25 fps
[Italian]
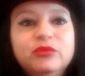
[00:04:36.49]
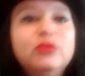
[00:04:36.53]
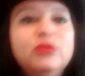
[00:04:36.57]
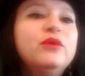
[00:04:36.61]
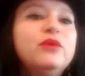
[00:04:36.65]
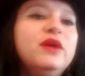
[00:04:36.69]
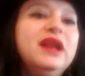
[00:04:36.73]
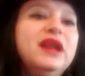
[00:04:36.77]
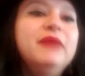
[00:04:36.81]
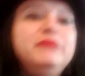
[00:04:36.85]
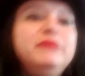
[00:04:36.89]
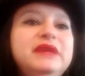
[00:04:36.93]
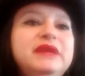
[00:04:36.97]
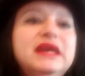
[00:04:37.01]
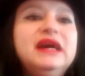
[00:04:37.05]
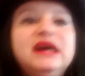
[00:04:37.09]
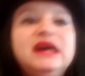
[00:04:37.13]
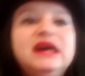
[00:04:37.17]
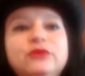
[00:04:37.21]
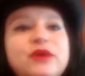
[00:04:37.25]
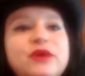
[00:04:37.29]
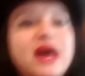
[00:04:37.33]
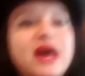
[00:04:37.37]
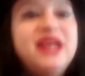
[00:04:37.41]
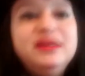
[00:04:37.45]
comunque la
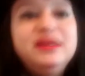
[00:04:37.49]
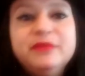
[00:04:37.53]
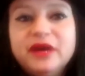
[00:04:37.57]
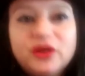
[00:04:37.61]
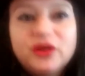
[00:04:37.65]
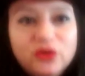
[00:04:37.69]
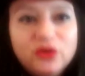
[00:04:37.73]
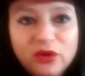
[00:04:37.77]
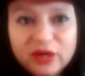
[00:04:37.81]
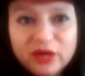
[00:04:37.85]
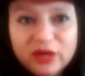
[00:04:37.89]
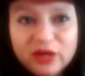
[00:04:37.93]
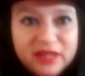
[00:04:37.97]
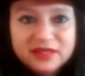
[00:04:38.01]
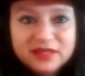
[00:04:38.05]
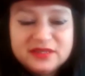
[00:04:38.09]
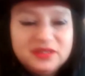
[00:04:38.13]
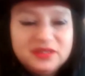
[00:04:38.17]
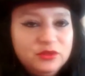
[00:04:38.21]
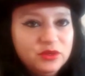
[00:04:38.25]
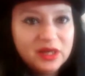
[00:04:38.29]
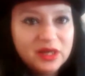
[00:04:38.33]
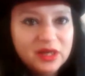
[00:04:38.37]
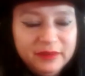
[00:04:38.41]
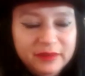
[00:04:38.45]
mia è un'anima rock
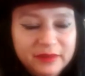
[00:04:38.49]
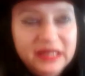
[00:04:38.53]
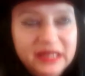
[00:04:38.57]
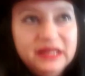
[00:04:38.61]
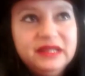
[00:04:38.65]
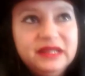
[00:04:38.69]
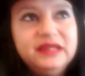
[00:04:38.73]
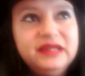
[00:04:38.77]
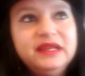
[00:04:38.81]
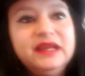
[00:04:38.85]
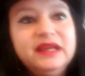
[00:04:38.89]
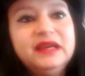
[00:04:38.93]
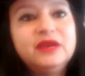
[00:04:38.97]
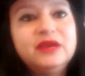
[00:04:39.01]
sicuramente,